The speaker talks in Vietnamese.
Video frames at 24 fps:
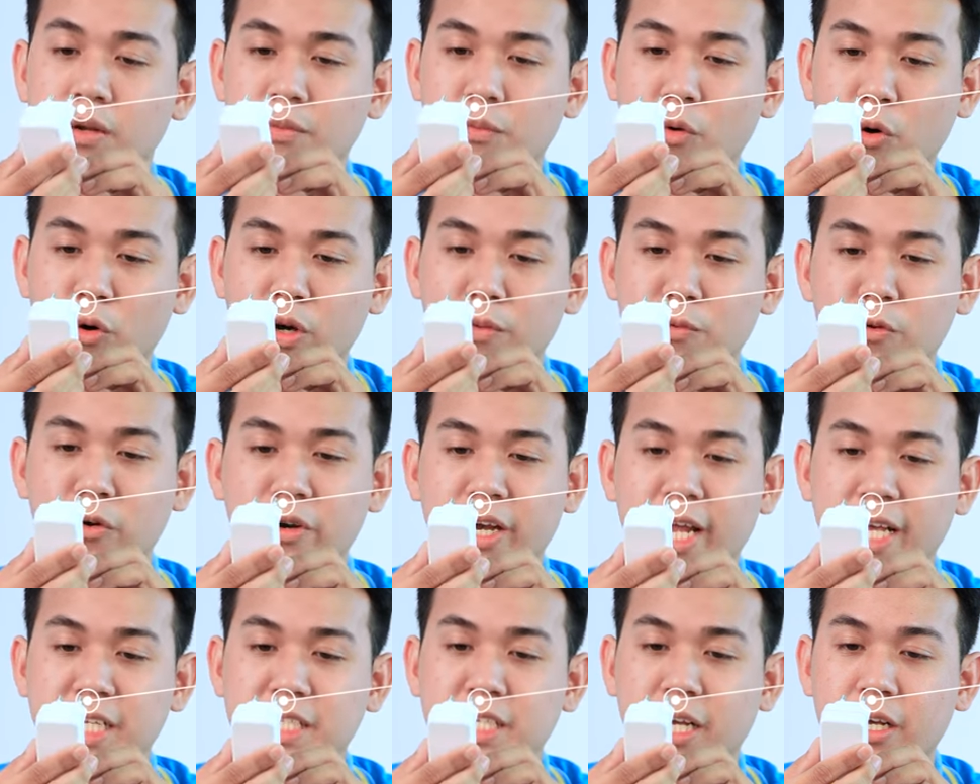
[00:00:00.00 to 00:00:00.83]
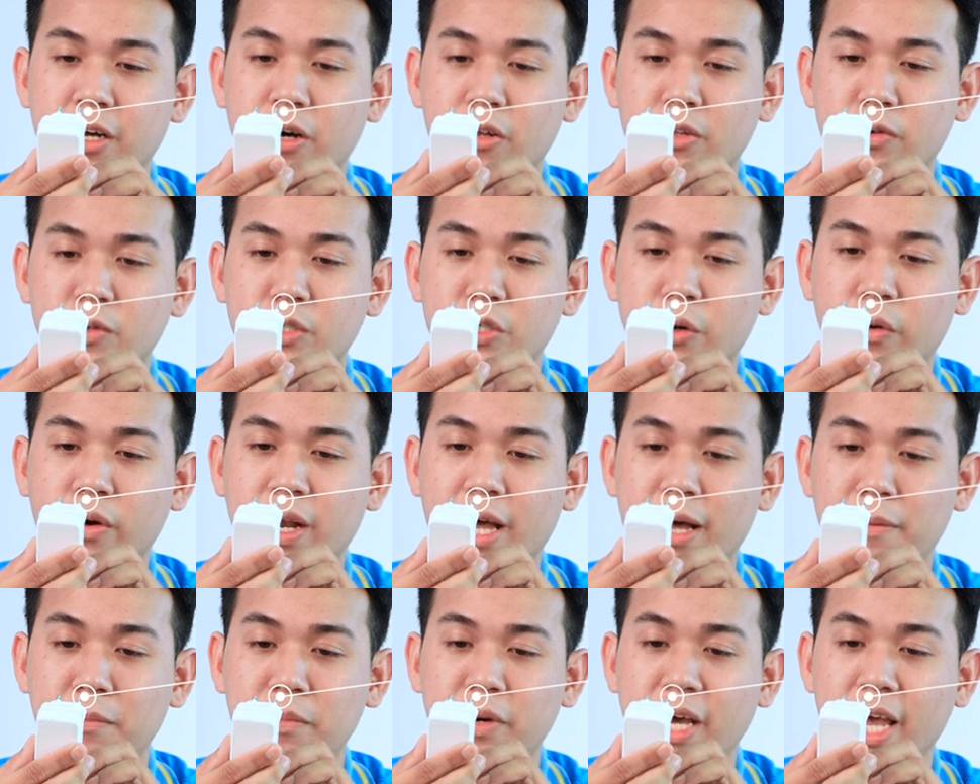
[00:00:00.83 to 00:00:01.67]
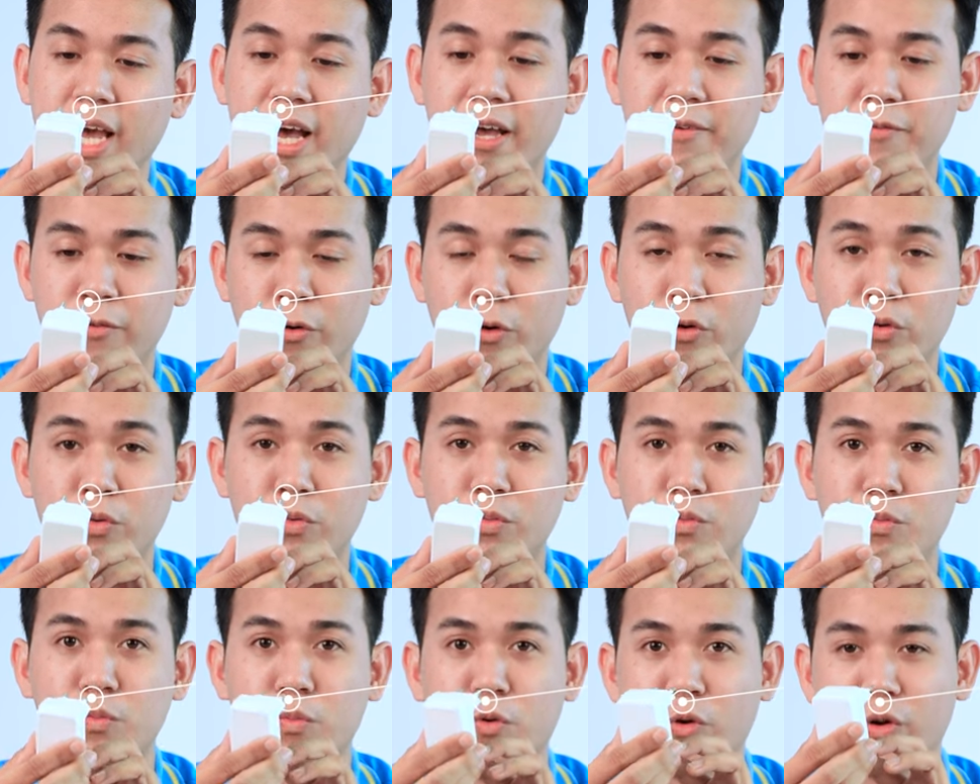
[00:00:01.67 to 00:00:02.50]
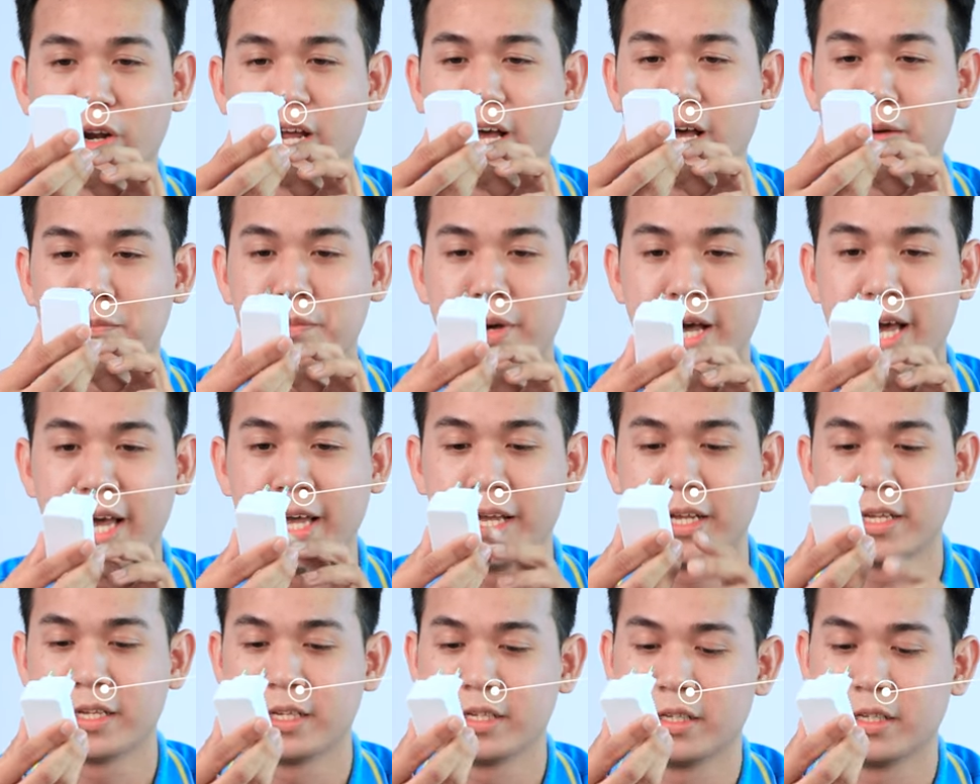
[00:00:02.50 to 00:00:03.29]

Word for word: bộ cấp nguồn này sẽ có thông số là 12V 1A